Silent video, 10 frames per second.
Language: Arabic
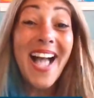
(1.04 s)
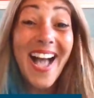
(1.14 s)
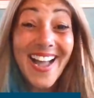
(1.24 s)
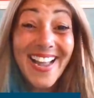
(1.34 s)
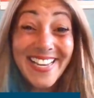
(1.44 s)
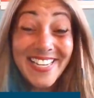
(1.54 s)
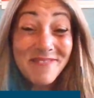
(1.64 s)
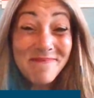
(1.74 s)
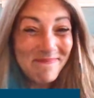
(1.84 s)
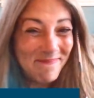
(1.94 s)

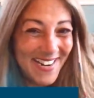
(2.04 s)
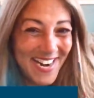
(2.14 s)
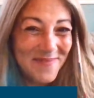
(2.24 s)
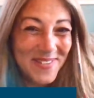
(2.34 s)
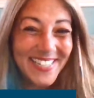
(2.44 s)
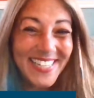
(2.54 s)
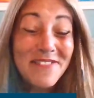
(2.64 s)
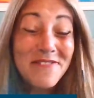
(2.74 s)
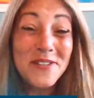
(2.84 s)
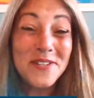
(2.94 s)
هاي مرحبا
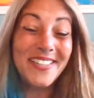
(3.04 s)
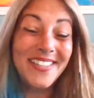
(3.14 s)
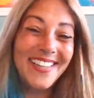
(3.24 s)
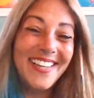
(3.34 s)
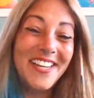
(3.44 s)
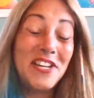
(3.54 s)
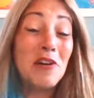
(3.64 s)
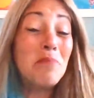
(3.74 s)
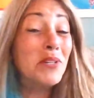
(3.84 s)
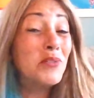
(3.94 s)
كيفكن
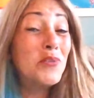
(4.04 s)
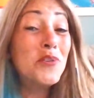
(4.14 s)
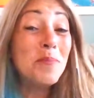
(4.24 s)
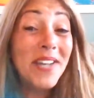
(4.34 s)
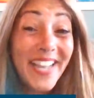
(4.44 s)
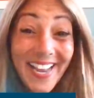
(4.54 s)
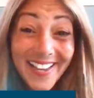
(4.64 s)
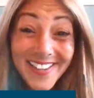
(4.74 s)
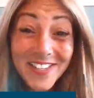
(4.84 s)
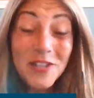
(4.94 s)
يا رب تكونوا
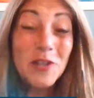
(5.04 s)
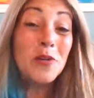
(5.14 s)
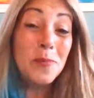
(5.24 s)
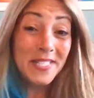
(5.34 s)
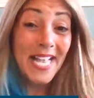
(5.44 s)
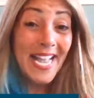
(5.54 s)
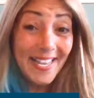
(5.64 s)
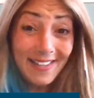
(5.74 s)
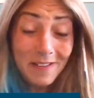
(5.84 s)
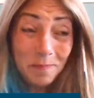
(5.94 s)
بخير
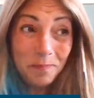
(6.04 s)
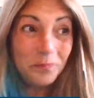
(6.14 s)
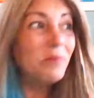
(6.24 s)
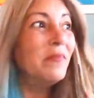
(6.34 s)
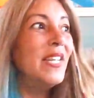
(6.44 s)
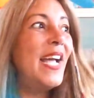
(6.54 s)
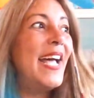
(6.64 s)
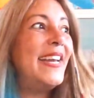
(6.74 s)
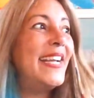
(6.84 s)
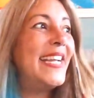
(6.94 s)
وبسعادة
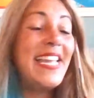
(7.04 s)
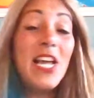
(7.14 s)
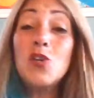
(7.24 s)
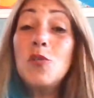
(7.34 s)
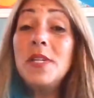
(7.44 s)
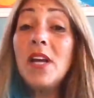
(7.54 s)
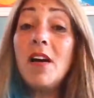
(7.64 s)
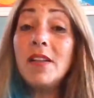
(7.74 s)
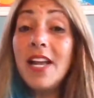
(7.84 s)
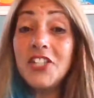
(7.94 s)
أنا جاية لكم
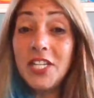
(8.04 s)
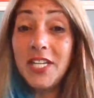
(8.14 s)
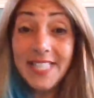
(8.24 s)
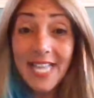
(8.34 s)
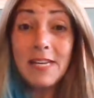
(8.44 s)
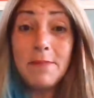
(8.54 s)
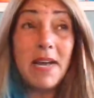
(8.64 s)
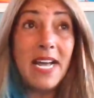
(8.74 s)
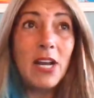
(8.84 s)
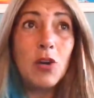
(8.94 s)
النهاردة عشان أتكلم
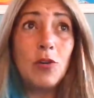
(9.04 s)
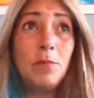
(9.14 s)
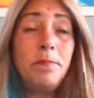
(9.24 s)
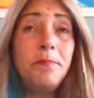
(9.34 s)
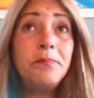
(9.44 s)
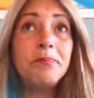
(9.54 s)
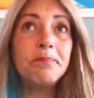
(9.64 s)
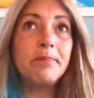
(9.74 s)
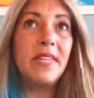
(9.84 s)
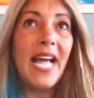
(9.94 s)
معاكم
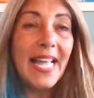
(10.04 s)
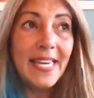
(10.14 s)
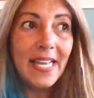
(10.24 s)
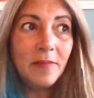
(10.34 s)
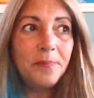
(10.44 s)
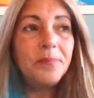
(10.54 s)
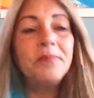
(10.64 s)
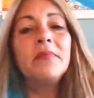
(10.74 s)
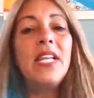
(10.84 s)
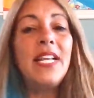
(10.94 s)
على
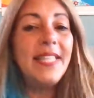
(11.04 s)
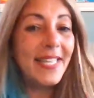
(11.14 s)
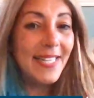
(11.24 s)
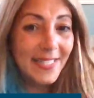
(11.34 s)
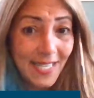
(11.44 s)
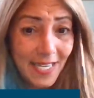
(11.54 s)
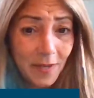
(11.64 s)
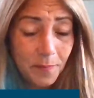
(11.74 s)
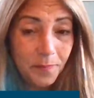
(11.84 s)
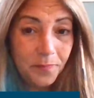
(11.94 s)
النرجسية